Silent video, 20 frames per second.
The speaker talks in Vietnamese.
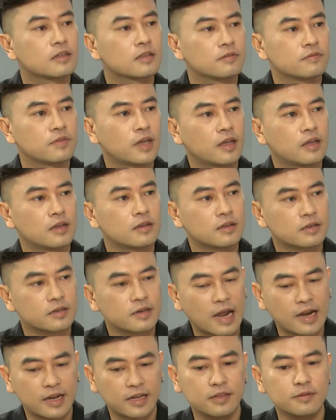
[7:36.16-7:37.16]
vẽ
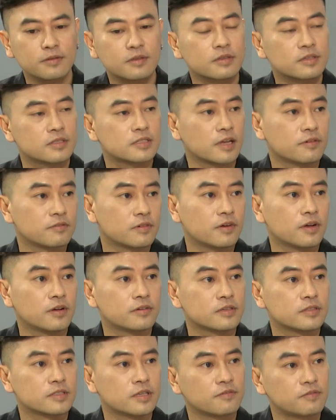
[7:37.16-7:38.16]
đặt cái
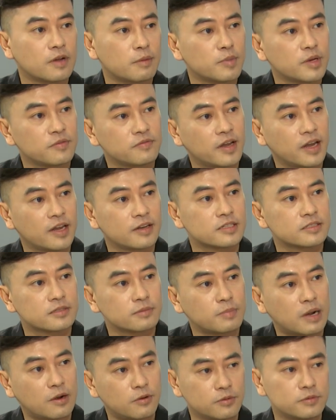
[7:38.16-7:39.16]
sản sản phẩm mình vẽ
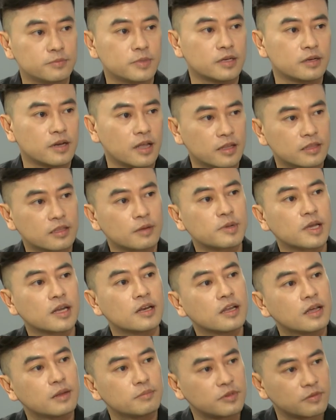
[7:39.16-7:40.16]
mẫu mình để tấm
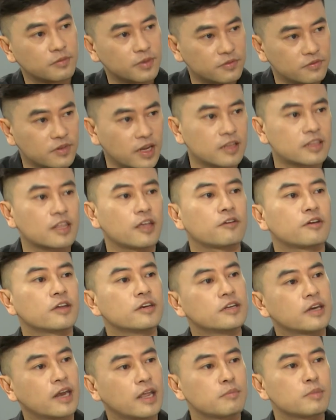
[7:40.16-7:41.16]
kính lên và mình vẽ theo
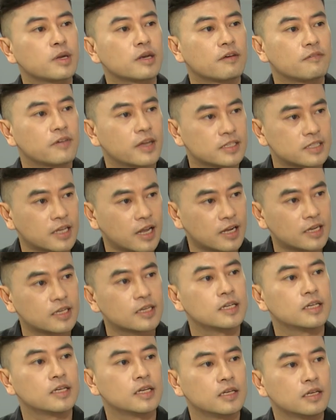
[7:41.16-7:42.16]
cái đường nét mình đã vẽ sẵn
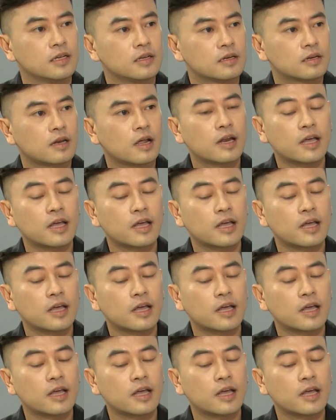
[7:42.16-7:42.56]
đó